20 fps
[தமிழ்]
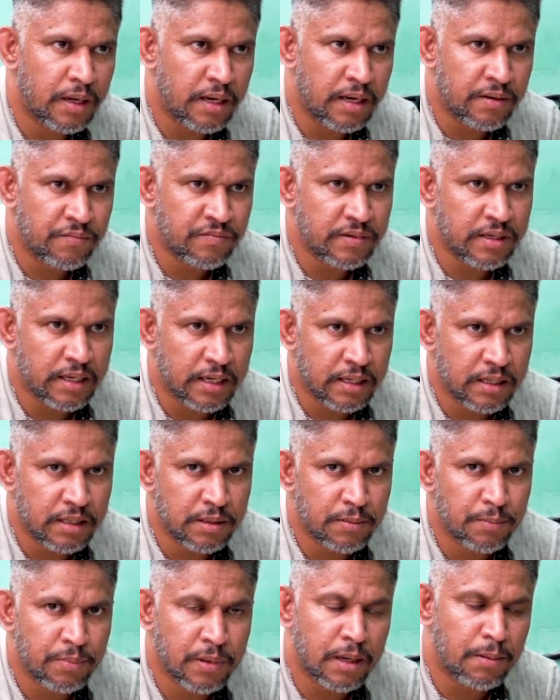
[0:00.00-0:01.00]
ஆஃப்டர்
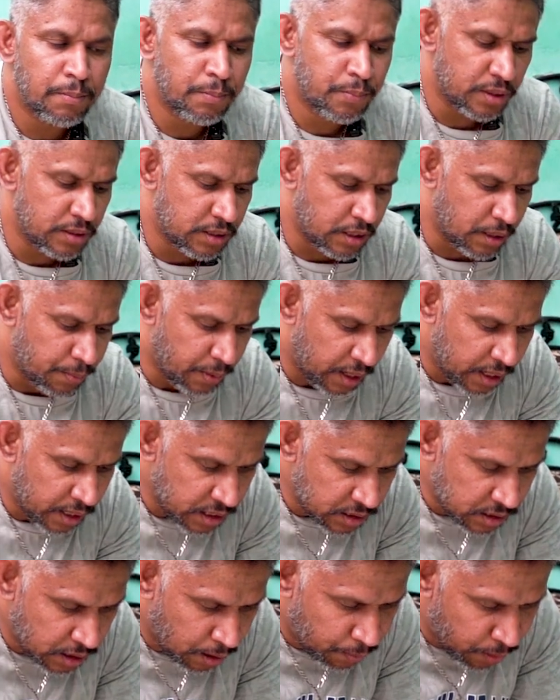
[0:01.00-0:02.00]
டயட் கம்பல்சரி
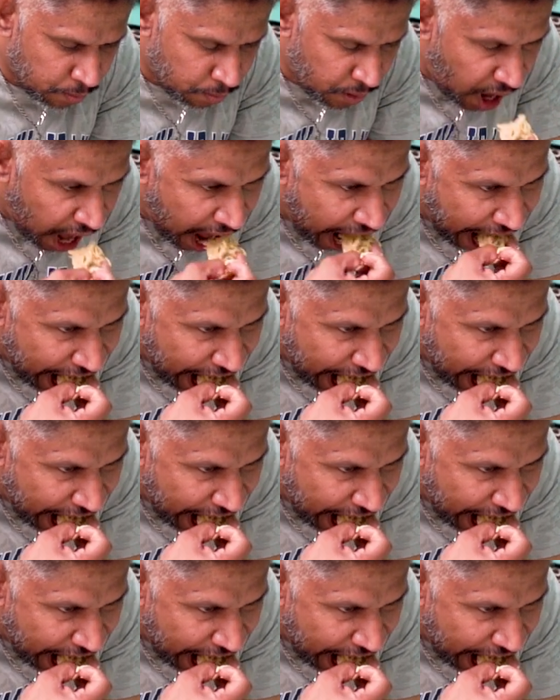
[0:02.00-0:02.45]
ப்ராக்டிஸ்க்கு அப்புறமா